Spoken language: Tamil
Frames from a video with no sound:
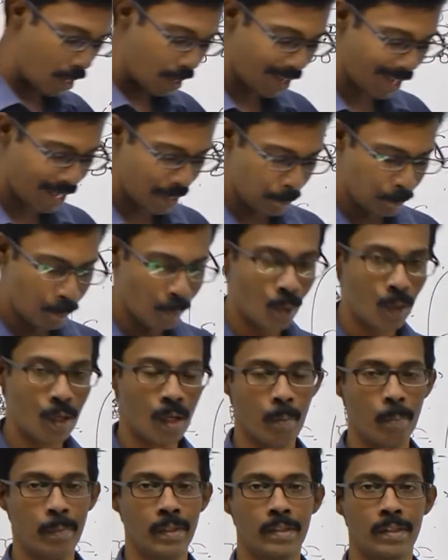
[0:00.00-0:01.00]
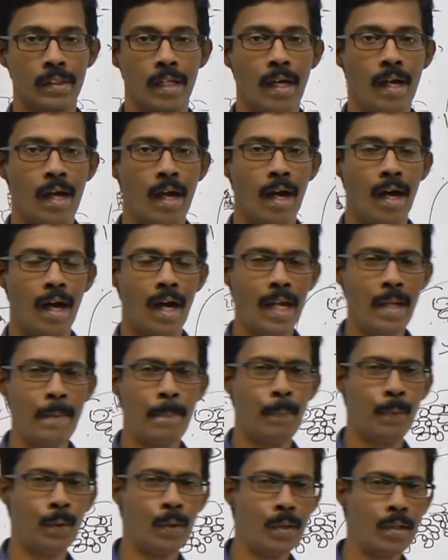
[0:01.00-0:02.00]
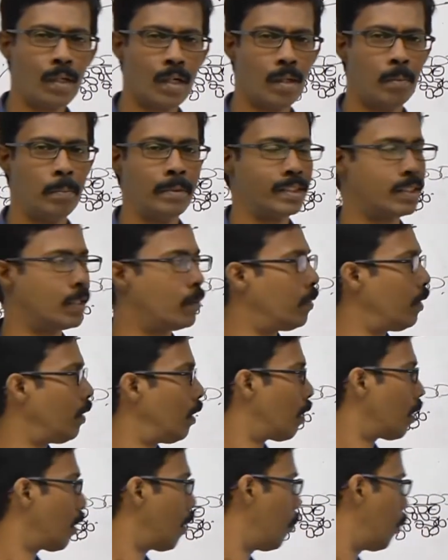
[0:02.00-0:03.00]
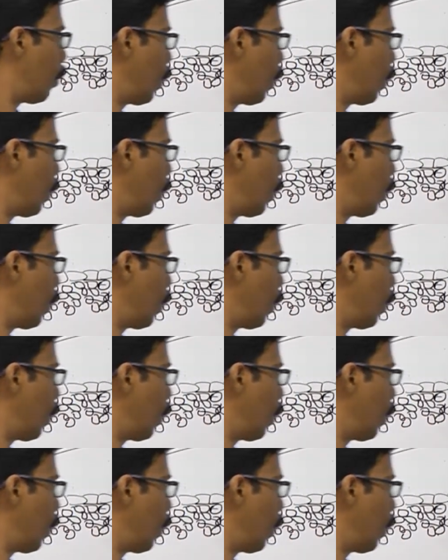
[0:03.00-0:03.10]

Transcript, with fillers: ஹைப்போடோமஸ் ஹைப்போடாமஸ் அப்படிங்கிறத நான்